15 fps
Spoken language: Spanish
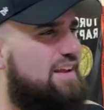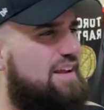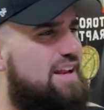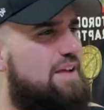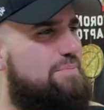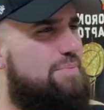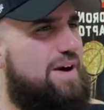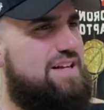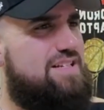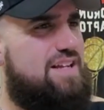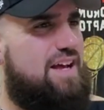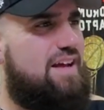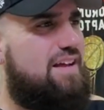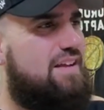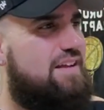¿Qué le
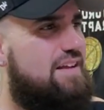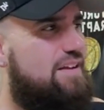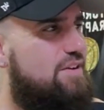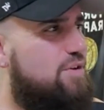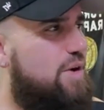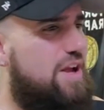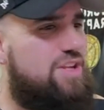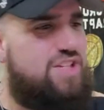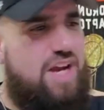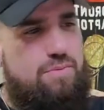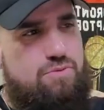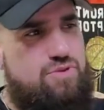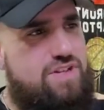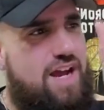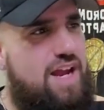pasa? Lo
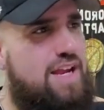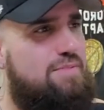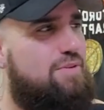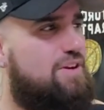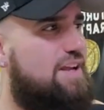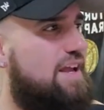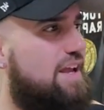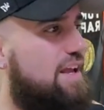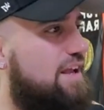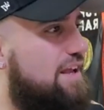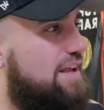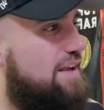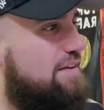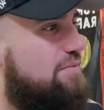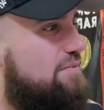echamos ahí
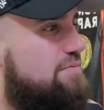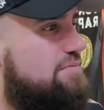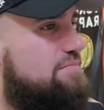porque,